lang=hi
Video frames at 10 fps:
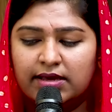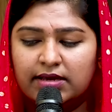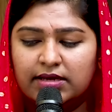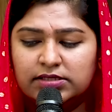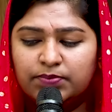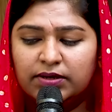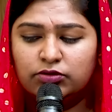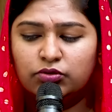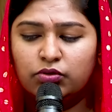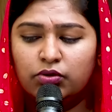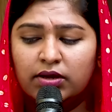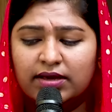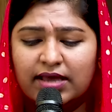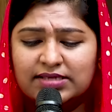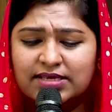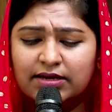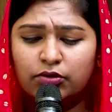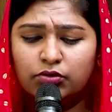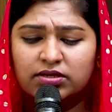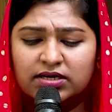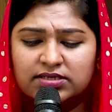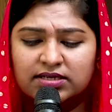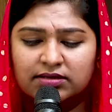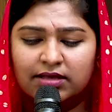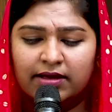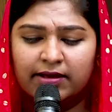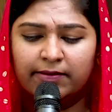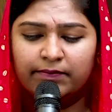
इस पर तू कैसे क्रोध कर सकता है